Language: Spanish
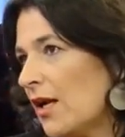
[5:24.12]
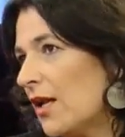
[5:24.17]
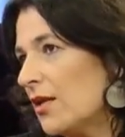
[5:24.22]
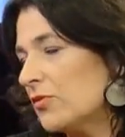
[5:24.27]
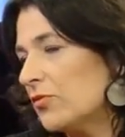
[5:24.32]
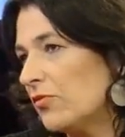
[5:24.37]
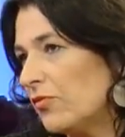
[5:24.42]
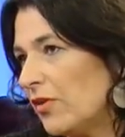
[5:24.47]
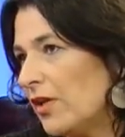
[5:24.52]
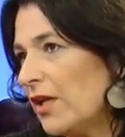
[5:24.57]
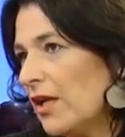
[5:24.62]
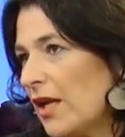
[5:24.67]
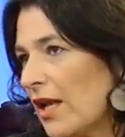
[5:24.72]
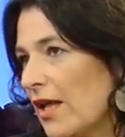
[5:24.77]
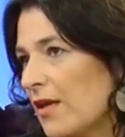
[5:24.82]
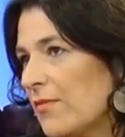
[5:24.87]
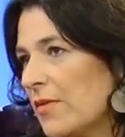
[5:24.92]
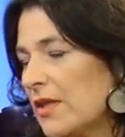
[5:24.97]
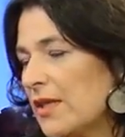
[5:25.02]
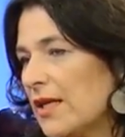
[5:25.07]
a su fin en las
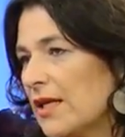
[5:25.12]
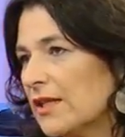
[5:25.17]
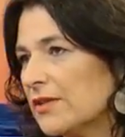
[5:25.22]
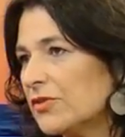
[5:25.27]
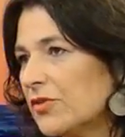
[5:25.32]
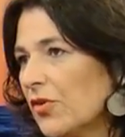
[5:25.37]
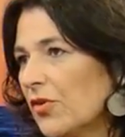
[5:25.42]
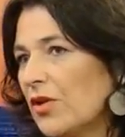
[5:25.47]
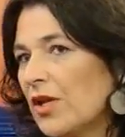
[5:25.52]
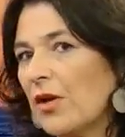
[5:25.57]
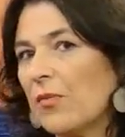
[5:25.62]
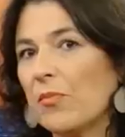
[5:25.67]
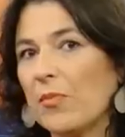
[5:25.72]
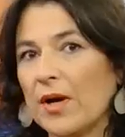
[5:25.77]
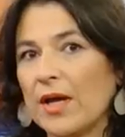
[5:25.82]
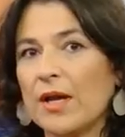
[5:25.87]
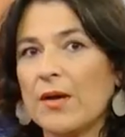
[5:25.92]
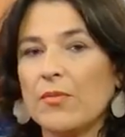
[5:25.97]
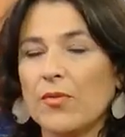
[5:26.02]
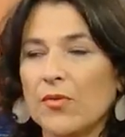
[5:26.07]
investigaciones
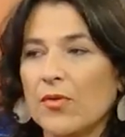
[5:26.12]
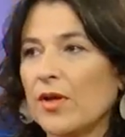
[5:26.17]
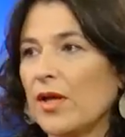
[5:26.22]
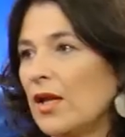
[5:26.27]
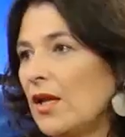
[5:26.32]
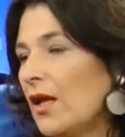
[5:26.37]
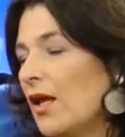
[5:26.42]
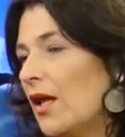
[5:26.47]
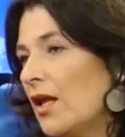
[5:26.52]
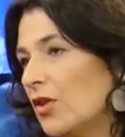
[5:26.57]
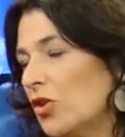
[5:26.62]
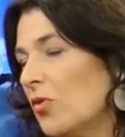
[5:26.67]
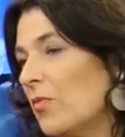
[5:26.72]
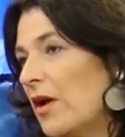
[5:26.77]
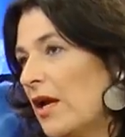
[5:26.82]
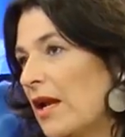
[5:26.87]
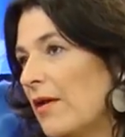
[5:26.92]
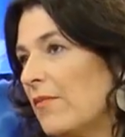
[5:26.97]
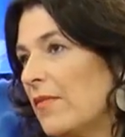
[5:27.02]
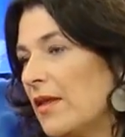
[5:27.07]
para poder
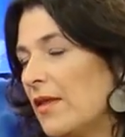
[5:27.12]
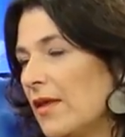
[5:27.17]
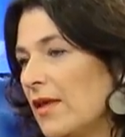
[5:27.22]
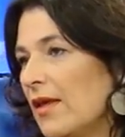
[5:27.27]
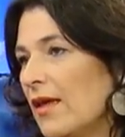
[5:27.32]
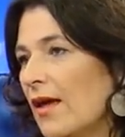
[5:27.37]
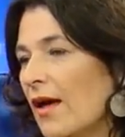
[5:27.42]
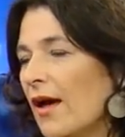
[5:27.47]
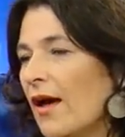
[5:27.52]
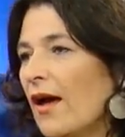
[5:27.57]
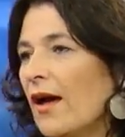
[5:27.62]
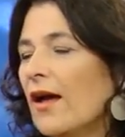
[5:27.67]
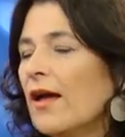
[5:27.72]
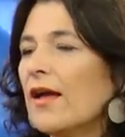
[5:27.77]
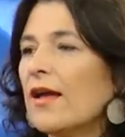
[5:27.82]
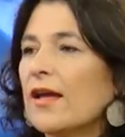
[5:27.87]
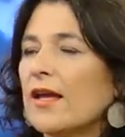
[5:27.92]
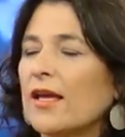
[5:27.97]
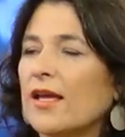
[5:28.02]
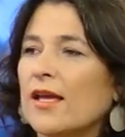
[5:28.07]
tomar las medidas
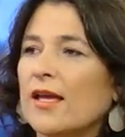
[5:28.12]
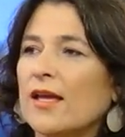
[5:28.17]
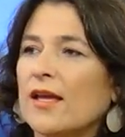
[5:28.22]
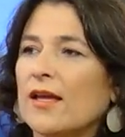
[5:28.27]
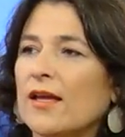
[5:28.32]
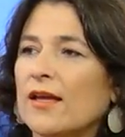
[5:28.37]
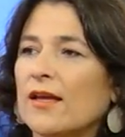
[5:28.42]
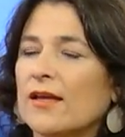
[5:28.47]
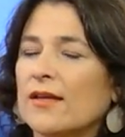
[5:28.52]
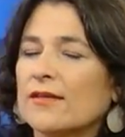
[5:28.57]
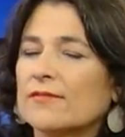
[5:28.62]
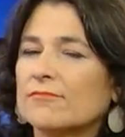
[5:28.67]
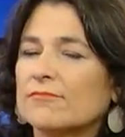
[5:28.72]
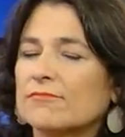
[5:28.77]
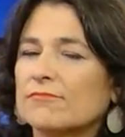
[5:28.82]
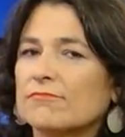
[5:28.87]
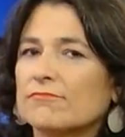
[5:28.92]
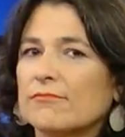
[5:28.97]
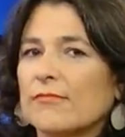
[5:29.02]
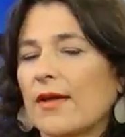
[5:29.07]
eh,
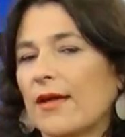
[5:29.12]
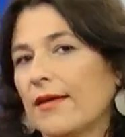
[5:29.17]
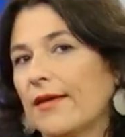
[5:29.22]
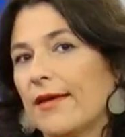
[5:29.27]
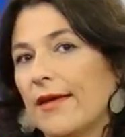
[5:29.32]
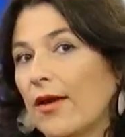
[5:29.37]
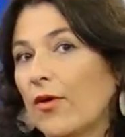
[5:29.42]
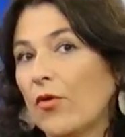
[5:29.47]
que